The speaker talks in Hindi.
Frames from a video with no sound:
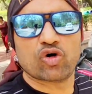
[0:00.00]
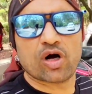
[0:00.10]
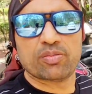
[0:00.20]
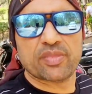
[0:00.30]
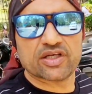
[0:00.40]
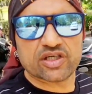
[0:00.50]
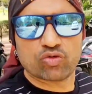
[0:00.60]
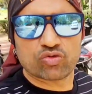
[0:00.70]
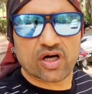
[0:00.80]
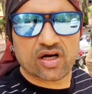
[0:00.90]
अब मैं
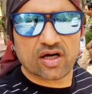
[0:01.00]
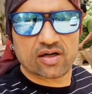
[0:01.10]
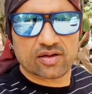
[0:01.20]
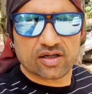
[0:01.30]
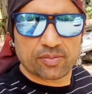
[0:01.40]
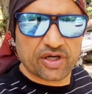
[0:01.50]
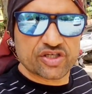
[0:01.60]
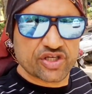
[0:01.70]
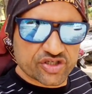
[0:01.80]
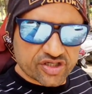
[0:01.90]
चलूँगा
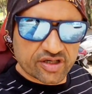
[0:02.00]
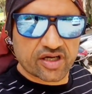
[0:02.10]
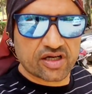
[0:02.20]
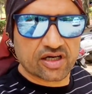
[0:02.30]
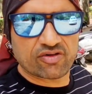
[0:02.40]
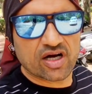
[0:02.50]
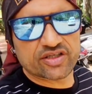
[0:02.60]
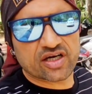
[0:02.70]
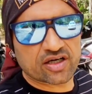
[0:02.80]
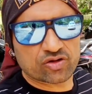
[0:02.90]
अपनी सिस्टर के घर वहाँ
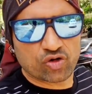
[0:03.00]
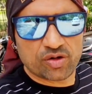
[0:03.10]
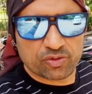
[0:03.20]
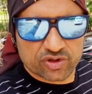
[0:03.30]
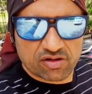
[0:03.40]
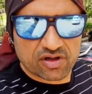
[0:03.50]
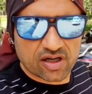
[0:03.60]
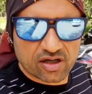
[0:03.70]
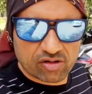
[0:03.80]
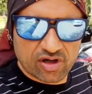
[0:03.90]
जाके थोड़ी पूजा
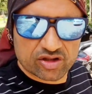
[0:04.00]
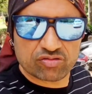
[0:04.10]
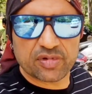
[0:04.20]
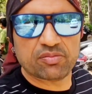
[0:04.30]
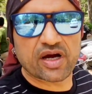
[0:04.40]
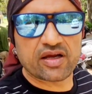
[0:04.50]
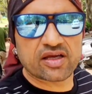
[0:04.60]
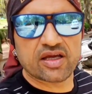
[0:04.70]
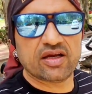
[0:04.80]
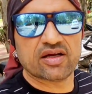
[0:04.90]
वगैरह करवाता हूँ अपनी बाइक
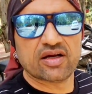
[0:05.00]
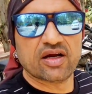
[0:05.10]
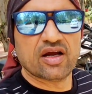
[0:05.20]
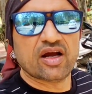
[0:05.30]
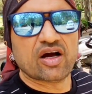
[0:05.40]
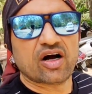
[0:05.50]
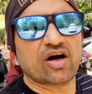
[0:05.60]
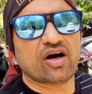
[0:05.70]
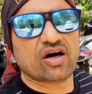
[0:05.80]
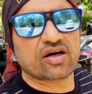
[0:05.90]
की
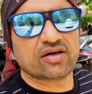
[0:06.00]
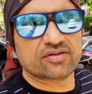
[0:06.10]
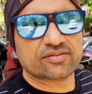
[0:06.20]
और